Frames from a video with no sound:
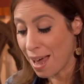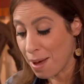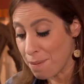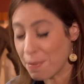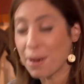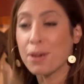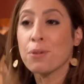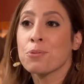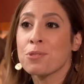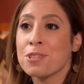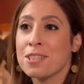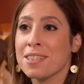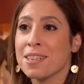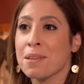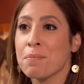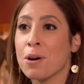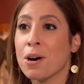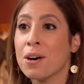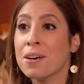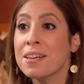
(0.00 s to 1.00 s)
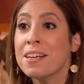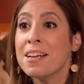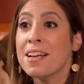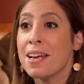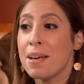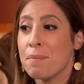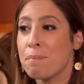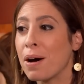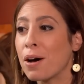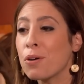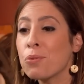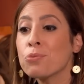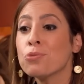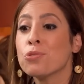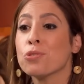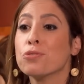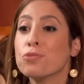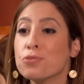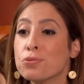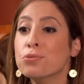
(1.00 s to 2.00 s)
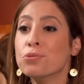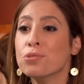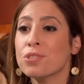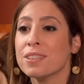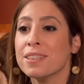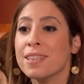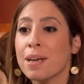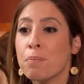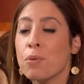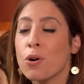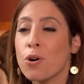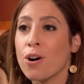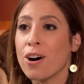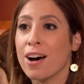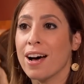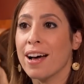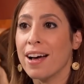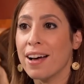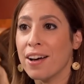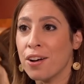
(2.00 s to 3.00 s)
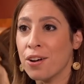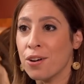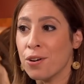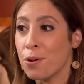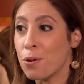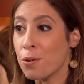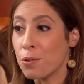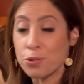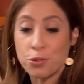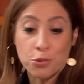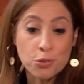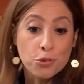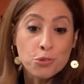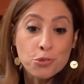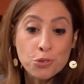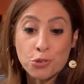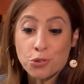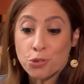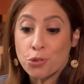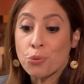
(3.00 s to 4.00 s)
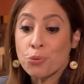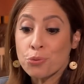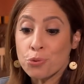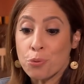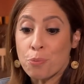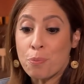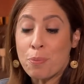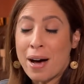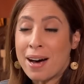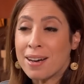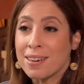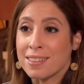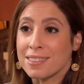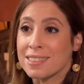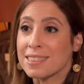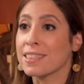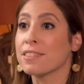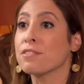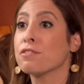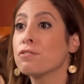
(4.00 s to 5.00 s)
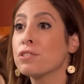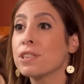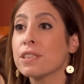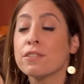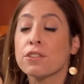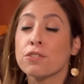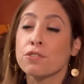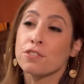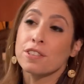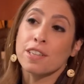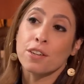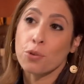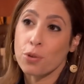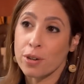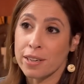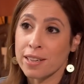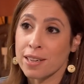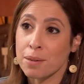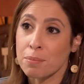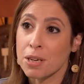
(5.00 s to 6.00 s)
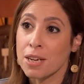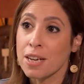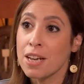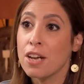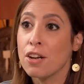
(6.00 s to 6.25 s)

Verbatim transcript: Parlons de cinéma. Parlons de vous d'abord. Euh, ce, ce, dont on parle, c'est vous avez une vie incroyable.